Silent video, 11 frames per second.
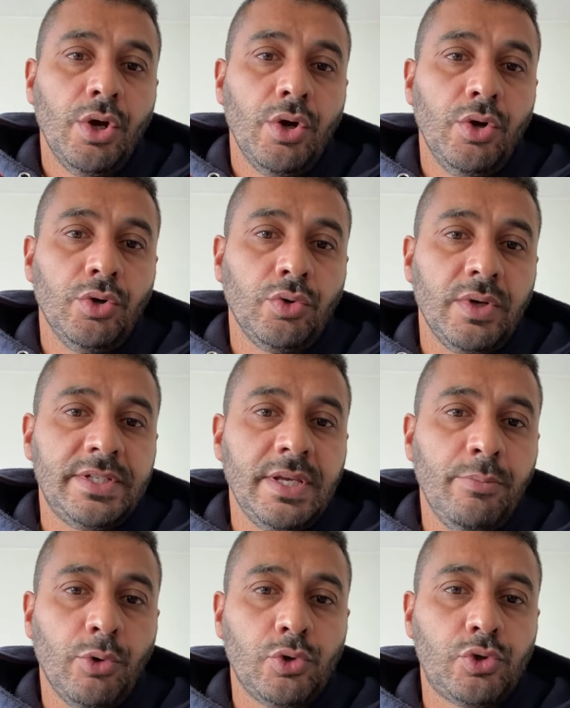Le troisième
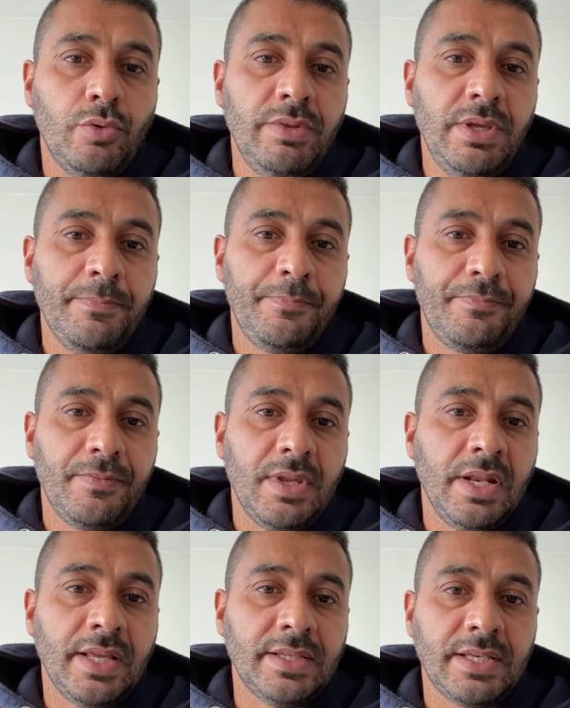pour le semi. Et
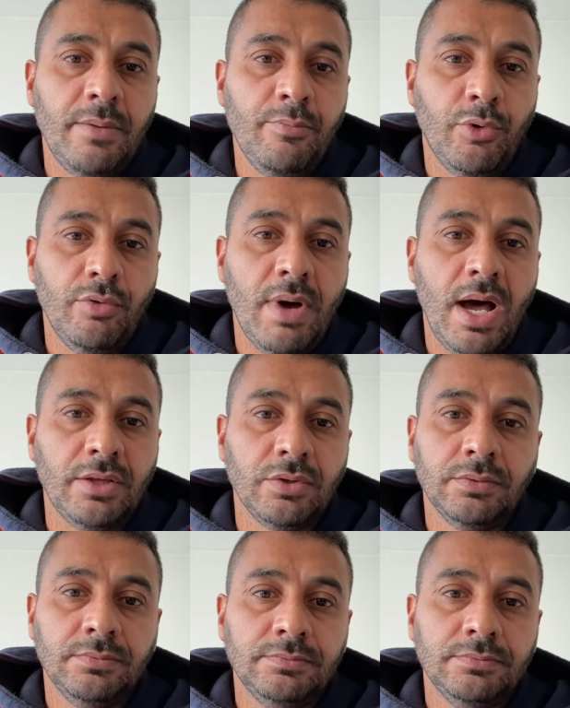le quatrième pour le marathon